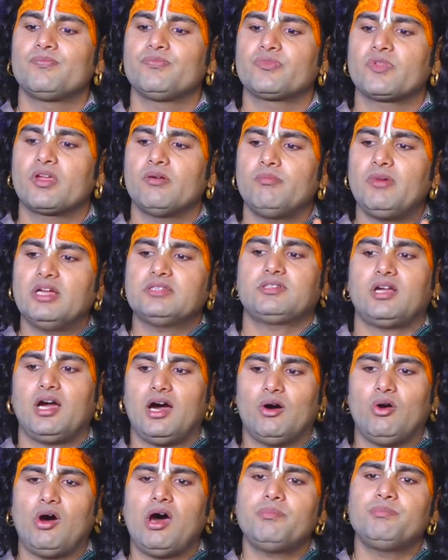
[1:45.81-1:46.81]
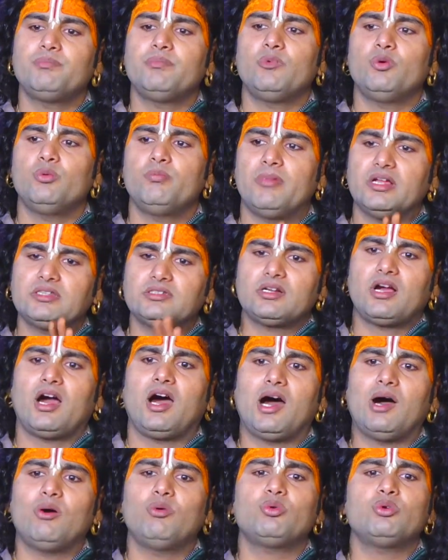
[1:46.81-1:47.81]
जी मत खाओ अब मत
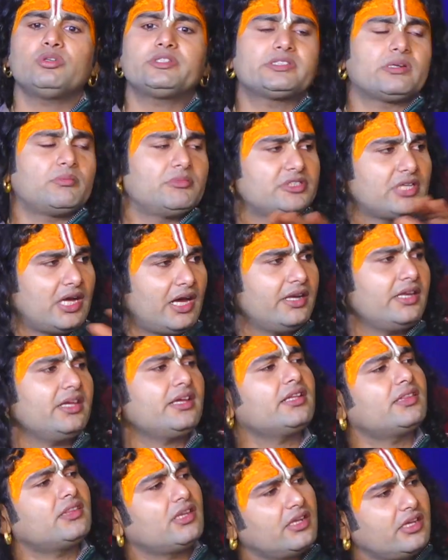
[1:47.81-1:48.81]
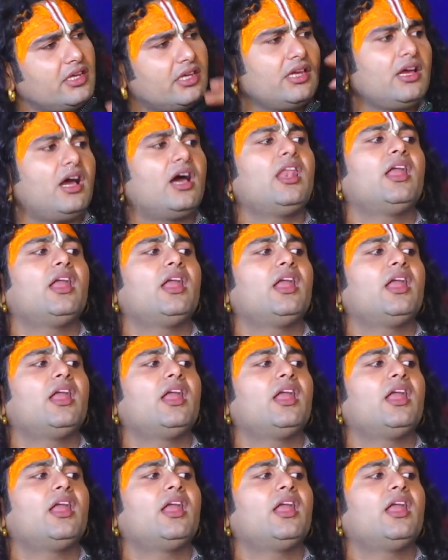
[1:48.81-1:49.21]
खाओ को समझाने के तरीके